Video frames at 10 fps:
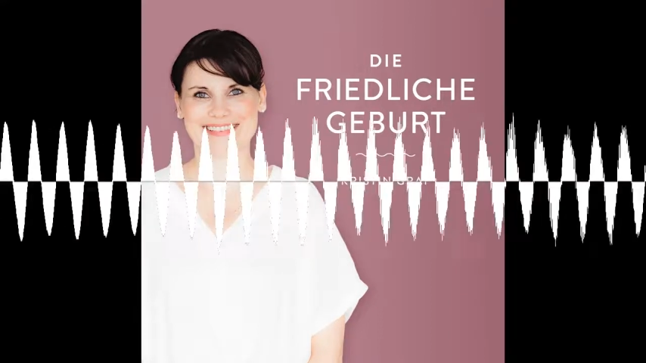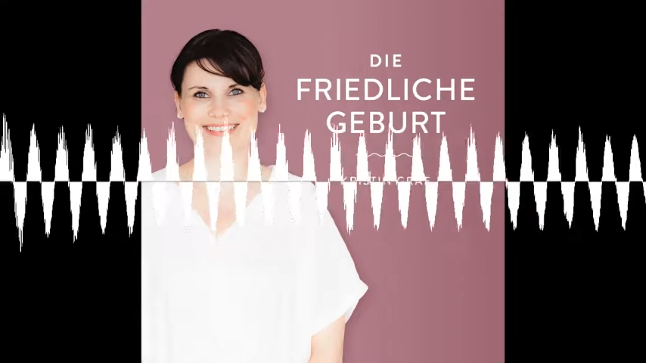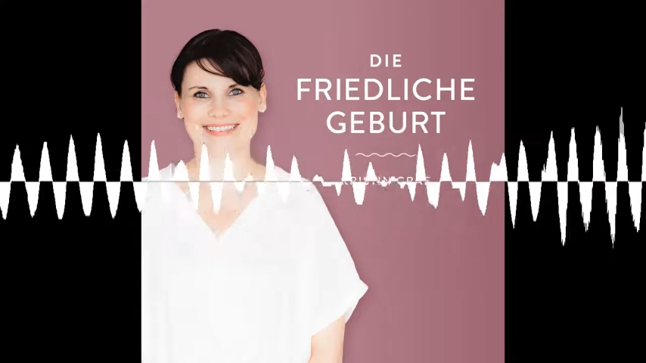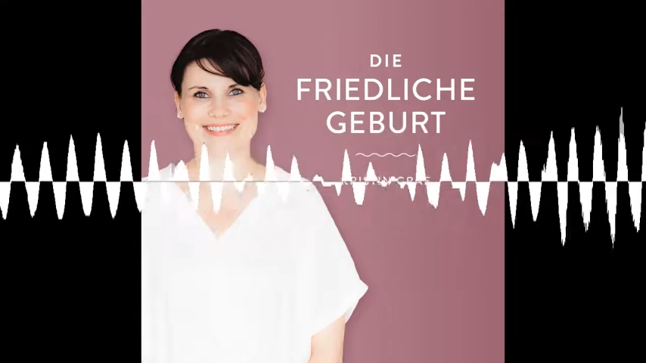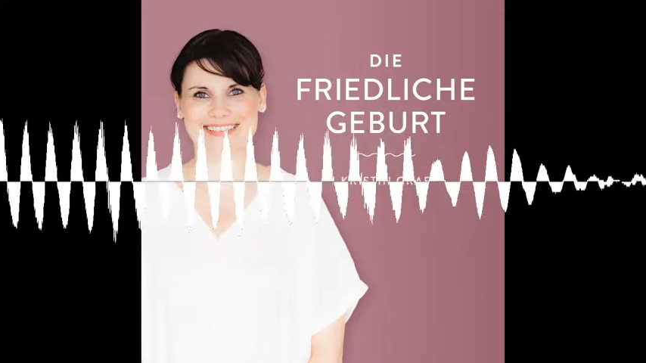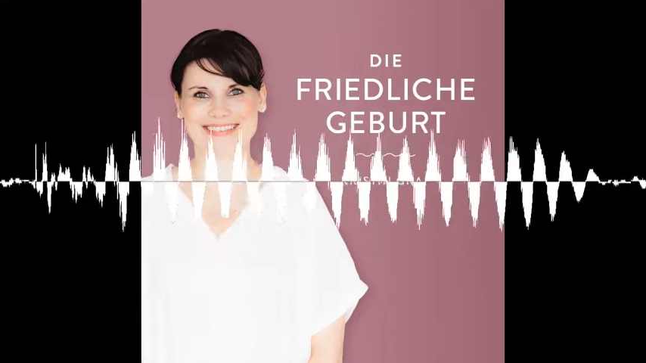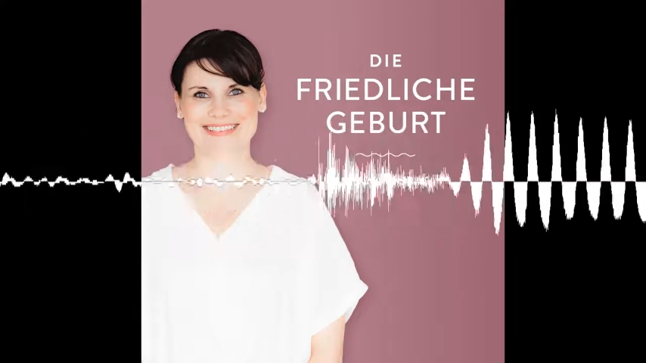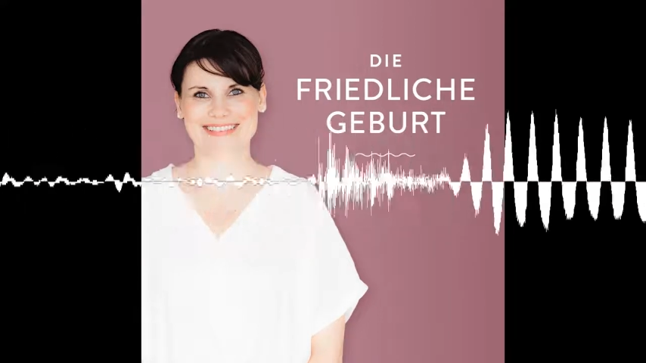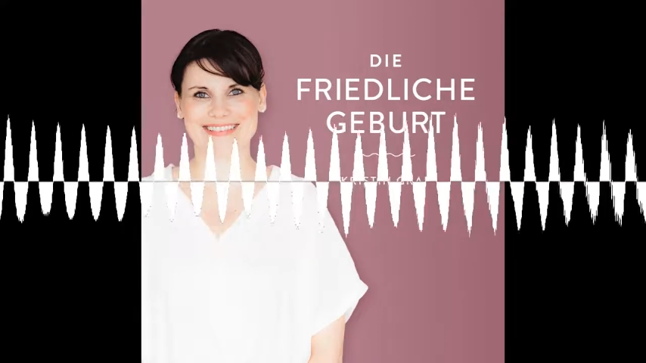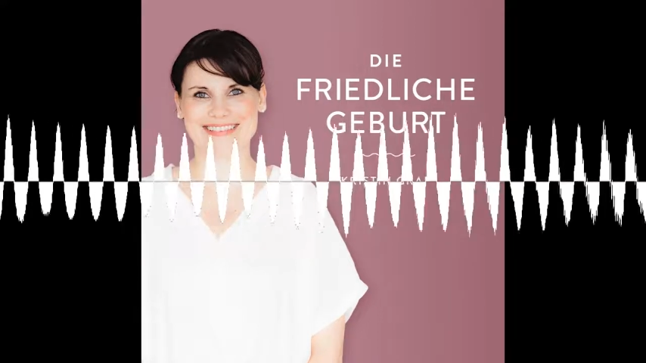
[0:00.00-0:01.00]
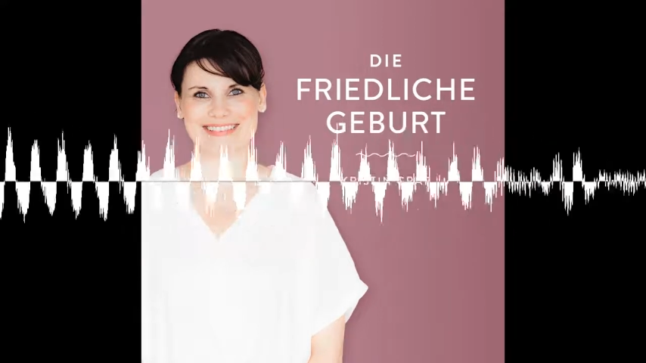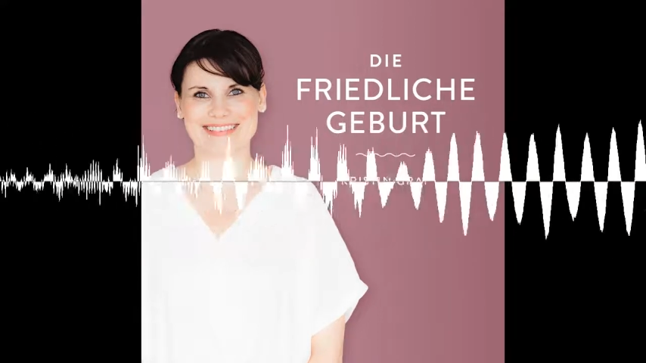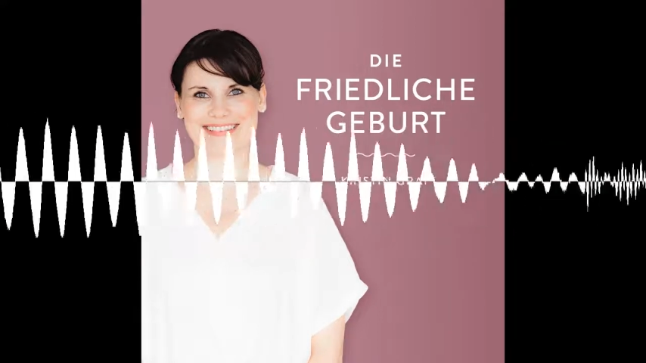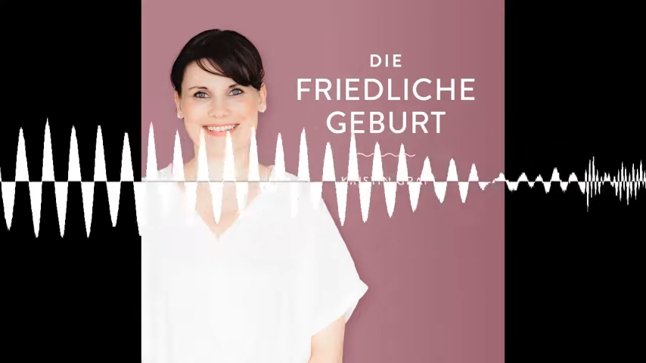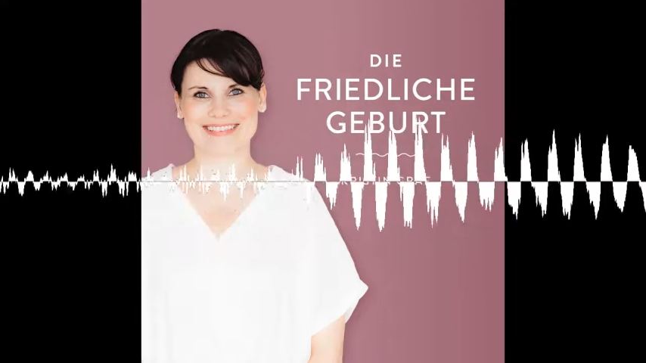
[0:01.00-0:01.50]
mehr und mehr bei
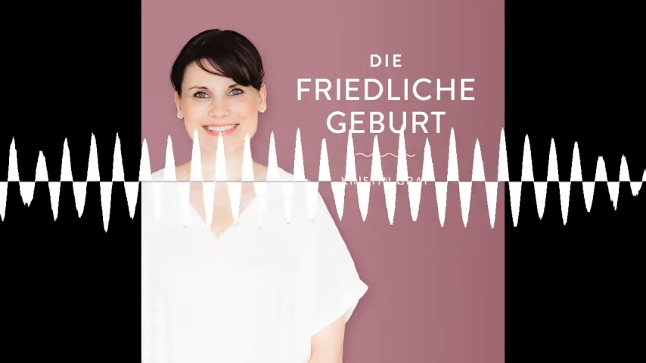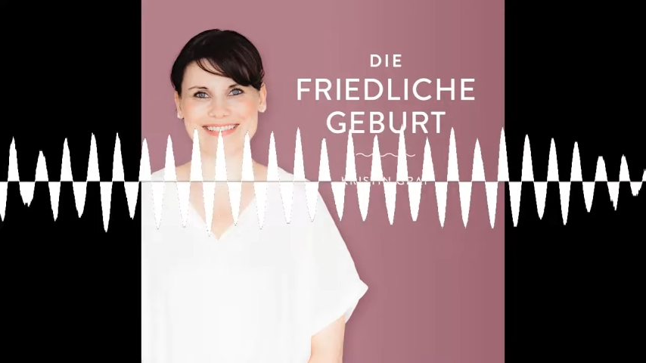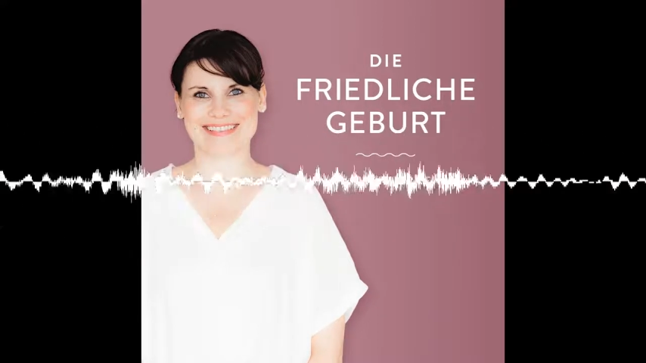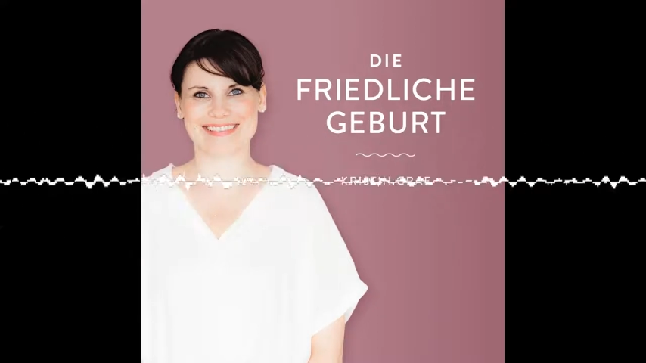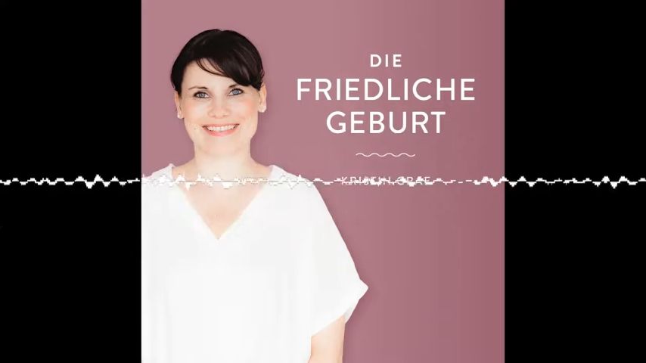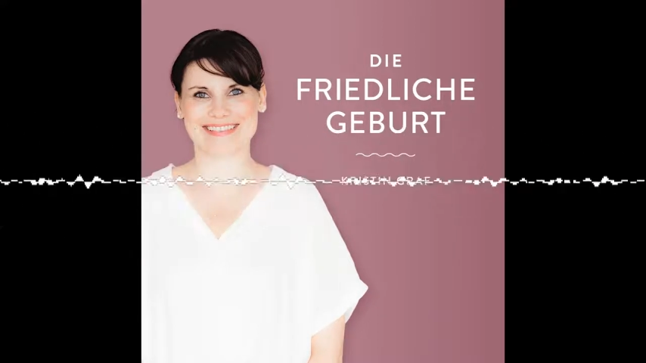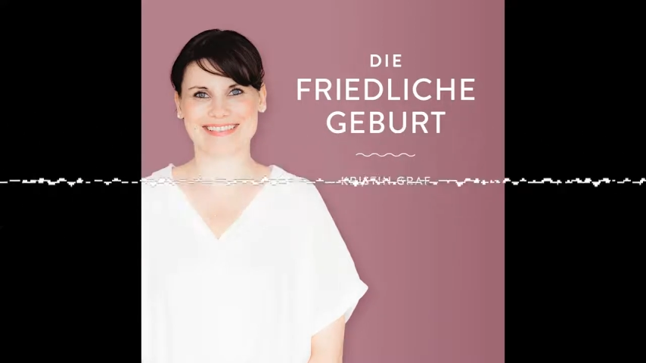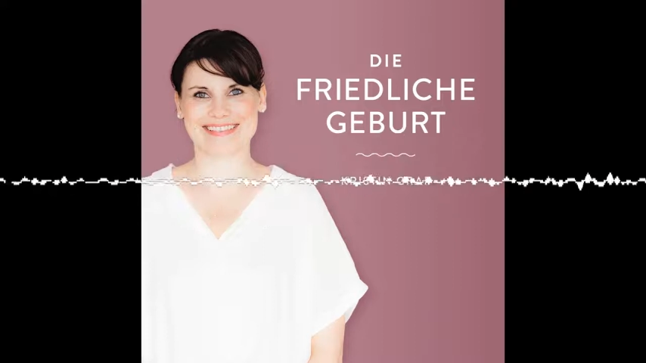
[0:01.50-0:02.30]
dir ankommst,